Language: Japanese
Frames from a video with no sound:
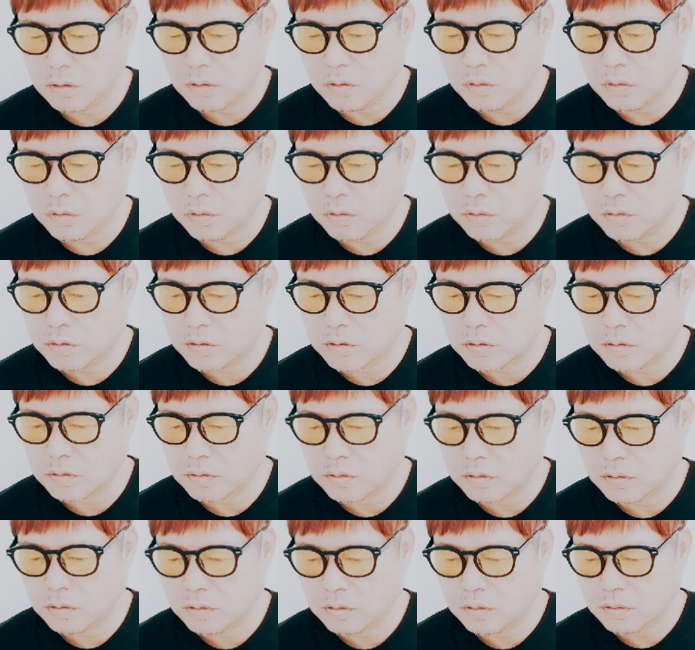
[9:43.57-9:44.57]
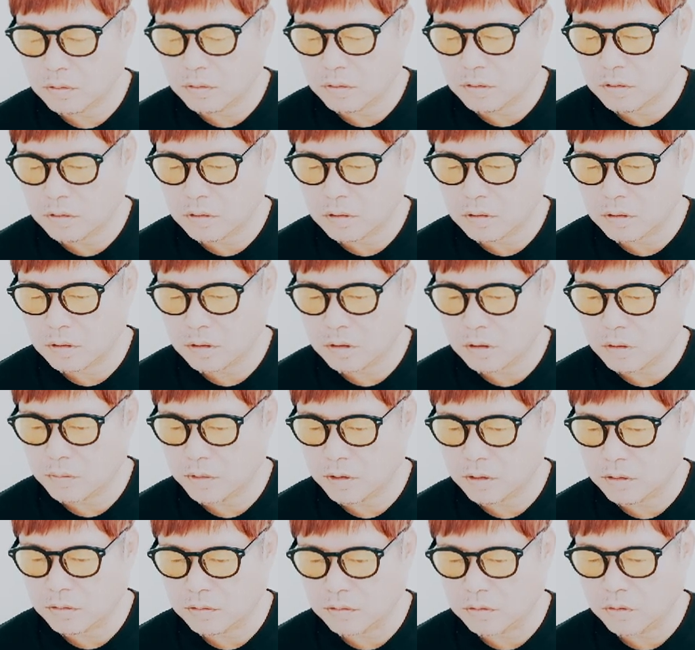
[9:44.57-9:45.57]
いろいろ調
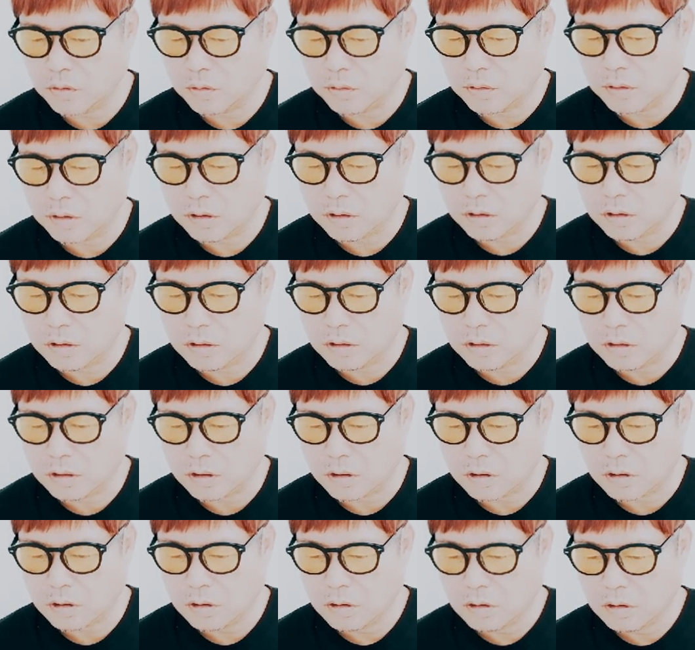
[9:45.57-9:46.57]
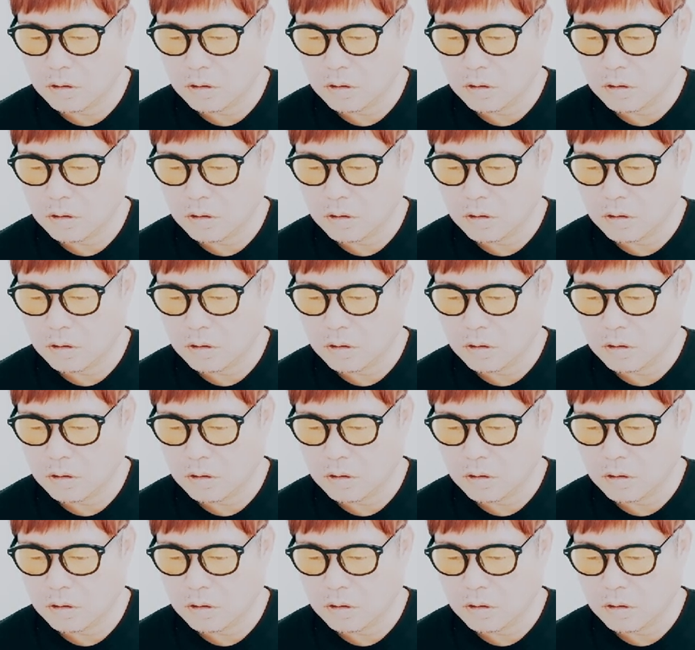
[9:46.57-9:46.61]
べるようになった